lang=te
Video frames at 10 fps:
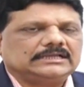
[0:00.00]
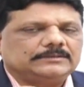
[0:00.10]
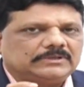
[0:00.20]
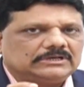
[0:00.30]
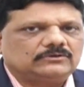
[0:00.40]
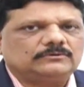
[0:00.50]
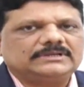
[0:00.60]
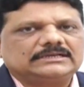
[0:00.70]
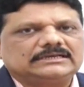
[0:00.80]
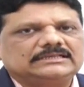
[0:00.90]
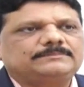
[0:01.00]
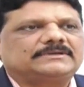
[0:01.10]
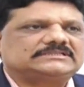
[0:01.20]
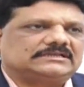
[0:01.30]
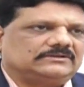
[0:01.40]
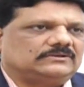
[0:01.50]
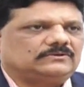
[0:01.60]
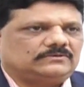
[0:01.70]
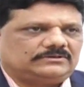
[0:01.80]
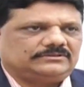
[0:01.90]
ఈ బిల్లురూబిన్ అనేది పచ్చ
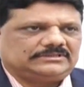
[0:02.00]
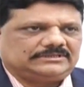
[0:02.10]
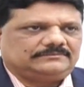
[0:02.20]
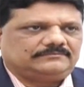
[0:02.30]
రంగులో ఉంటుంది